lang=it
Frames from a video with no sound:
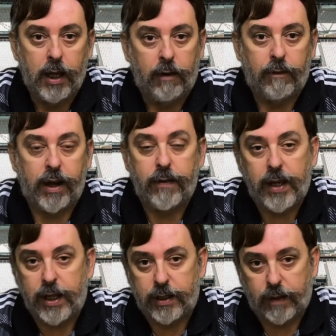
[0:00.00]
va
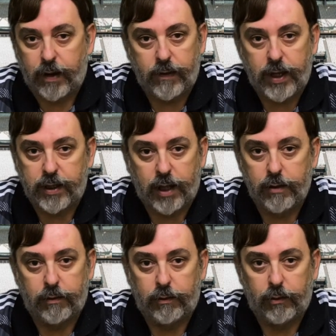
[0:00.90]
rivista, va rivista,
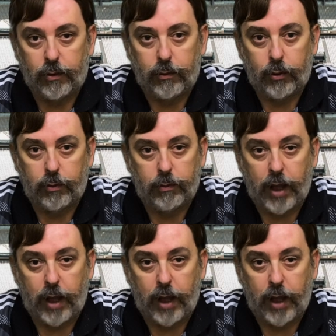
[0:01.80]
non, non,